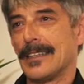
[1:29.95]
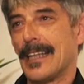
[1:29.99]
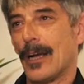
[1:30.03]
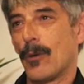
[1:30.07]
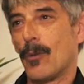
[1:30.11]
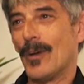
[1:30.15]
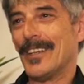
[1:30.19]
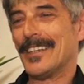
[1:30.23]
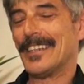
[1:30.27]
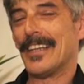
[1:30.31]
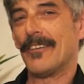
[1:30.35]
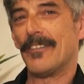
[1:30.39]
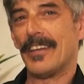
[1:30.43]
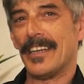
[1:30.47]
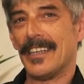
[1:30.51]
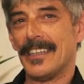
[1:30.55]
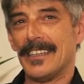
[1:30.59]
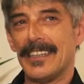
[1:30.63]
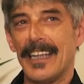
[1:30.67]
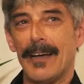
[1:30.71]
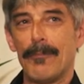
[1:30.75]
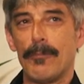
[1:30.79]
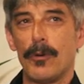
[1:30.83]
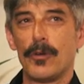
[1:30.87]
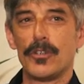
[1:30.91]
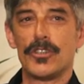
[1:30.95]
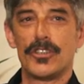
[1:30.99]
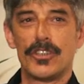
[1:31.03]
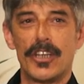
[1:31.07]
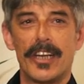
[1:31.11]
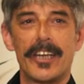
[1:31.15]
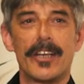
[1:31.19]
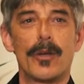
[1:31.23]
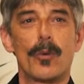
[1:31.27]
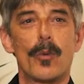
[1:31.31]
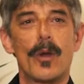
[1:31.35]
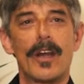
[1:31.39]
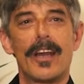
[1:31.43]
da quanta verità poi
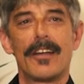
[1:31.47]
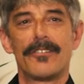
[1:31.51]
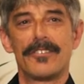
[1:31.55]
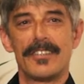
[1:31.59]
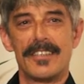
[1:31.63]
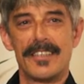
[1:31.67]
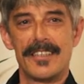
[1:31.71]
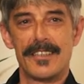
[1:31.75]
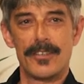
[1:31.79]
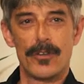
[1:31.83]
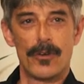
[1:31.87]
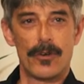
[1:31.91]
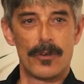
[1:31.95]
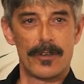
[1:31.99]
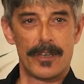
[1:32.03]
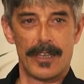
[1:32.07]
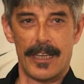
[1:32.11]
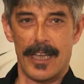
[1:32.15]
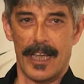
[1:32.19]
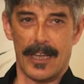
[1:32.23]
c'era in quella finzione,